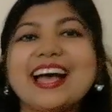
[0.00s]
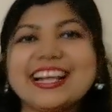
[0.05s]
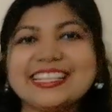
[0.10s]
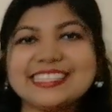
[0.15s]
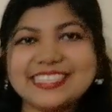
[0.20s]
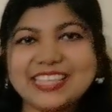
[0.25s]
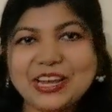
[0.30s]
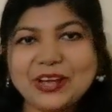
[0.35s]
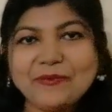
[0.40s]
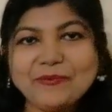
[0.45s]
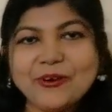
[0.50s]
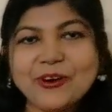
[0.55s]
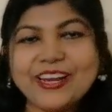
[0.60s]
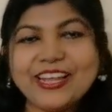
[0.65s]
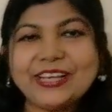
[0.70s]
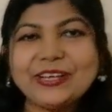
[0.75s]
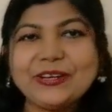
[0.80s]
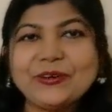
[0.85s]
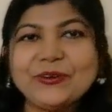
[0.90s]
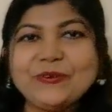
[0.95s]
আসসালামু
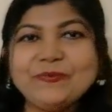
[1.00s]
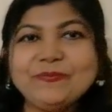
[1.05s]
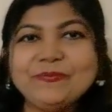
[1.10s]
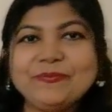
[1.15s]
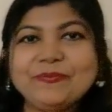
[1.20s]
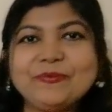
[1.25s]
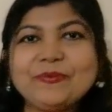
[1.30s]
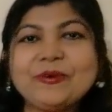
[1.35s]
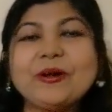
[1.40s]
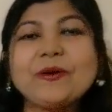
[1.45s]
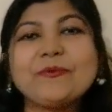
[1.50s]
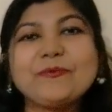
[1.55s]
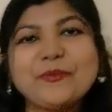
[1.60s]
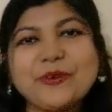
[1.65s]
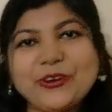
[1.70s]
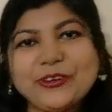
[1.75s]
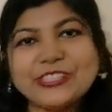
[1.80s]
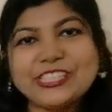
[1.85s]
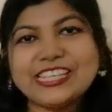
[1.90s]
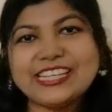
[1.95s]
আলাইকুম
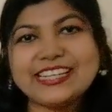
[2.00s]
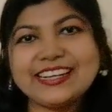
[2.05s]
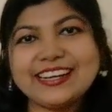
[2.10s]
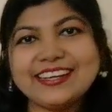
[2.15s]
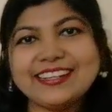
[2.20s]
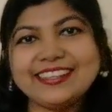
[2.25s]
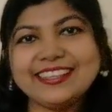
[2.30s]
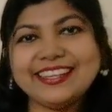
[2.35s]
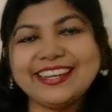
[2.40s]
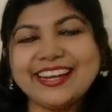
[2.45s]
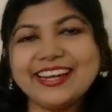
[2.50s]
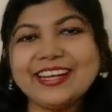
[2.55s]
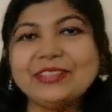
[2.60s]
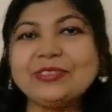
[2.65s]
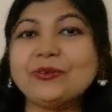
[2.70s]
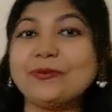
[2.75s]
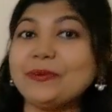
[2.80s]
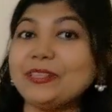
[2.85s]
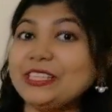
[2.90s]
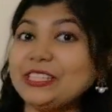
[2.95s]
প্রিয় শিক্ষার্থীরা
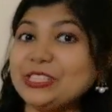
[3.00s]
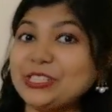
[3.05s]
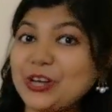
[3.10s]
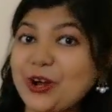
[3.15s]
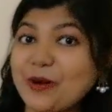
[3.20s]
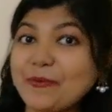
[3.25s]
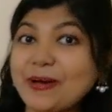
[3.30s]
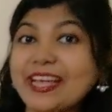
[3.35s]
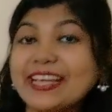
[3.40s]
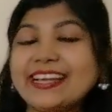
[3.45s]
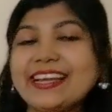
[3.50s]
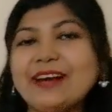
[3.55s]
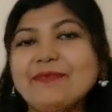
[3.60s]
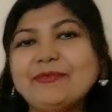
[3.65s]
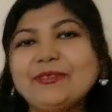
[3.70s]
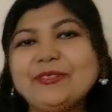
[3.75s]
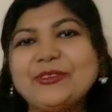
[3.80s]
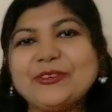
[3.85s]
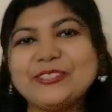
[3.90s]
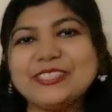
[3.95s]
তোমাদের সবাইকে
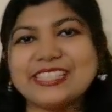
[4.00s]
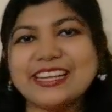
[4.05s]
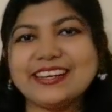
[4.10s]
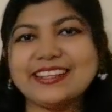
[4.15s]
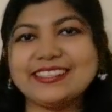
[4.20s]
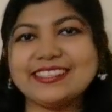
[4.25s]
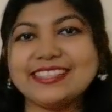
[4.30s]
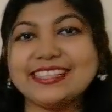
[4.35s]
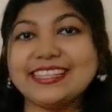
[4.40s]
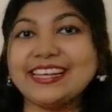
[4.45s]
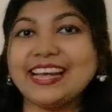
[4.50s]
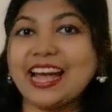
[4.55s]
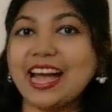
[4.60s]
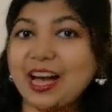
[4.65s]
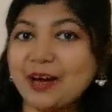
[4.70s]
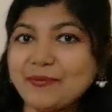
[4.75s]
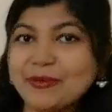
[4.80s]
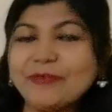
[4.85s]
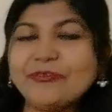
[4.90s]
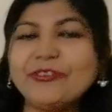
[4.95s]
আমন্ত্রণ জানাচ্ছি
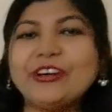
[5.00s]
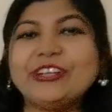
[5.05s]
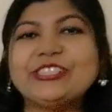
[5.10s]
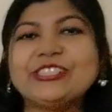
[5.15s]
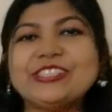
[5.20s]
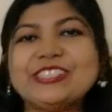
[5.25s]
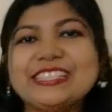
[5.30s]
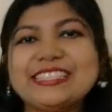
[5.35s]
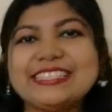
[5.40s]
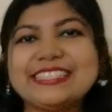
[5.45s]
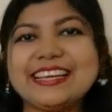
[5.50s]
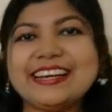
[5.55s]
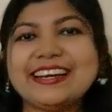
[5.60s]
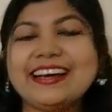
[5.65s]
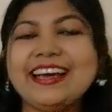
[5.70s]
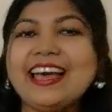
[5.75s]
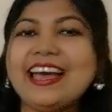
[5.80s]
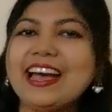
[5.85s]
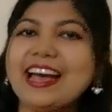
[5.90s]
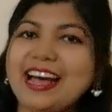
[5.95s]
আমি ফয়জুলনেসা
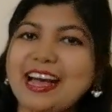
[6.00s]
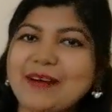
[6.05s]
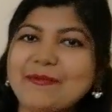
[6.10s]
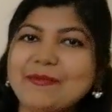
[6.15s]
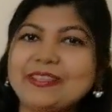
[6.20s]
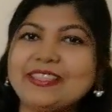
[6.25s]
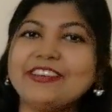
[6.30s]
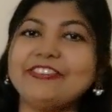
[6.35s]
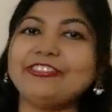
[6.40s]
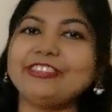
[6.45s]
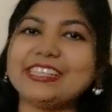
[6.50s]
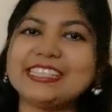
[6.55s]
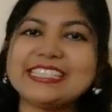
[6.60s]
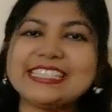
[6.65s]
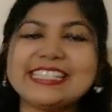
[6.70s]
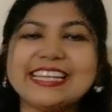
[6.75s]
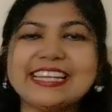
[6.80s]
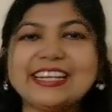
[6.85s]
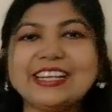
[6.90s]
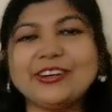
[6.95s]
আমাদের
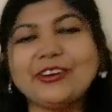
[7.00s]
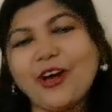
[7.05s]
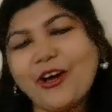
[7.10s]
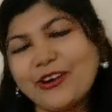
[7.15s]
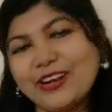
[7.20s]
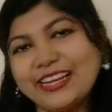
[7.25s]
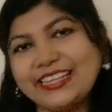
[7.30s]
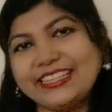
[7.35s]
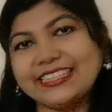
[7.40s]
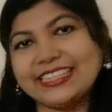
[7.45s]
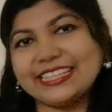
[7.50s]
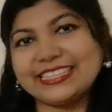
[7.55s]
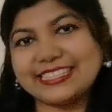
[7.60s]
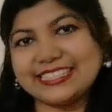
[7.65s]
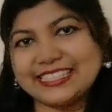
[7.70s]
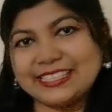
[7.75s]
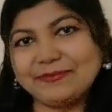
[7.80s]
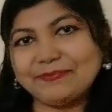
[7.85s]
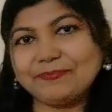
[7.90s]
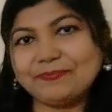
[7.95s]
ফার্স্ট ইয়ারের অনলাইন
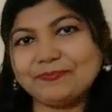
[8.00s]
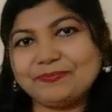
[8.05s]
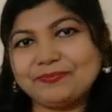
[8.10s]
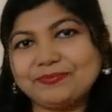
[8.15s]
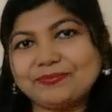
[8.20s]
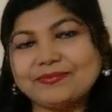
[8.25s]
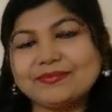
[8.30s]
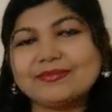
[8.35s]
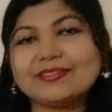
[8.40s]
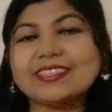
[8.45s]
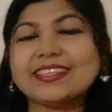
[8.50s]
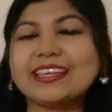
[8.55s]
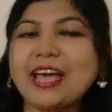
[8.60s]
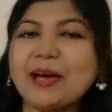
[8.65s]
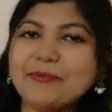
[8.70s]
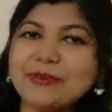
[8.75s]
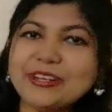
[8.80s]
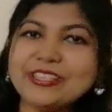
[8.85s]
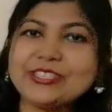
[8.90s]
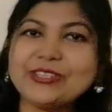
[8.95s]
ক্লাসে
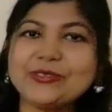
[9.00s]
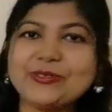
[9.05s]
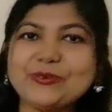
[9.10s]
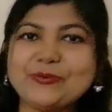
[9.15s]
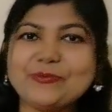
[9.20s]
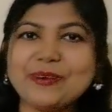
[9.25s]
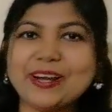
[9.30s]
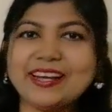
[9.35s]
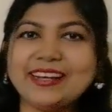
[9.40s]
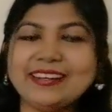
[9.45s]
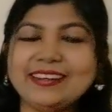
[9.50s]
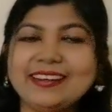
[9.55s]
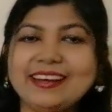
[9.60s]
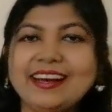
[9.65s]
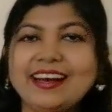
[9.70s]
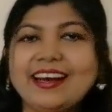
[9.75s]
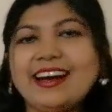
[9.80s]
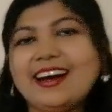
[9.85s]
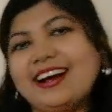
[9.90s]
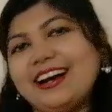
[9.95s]
কেমন আছো তোমরা
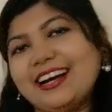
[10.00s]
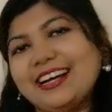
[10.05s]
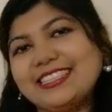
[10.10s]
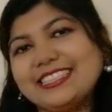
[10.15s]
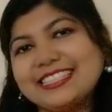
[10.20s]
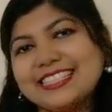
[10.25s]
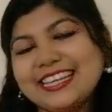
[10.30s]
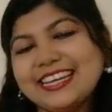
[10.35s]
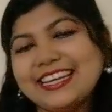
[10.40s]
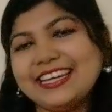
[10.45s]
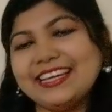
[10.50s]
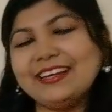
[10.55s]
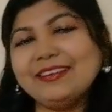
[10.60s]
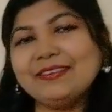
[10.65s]
আজকে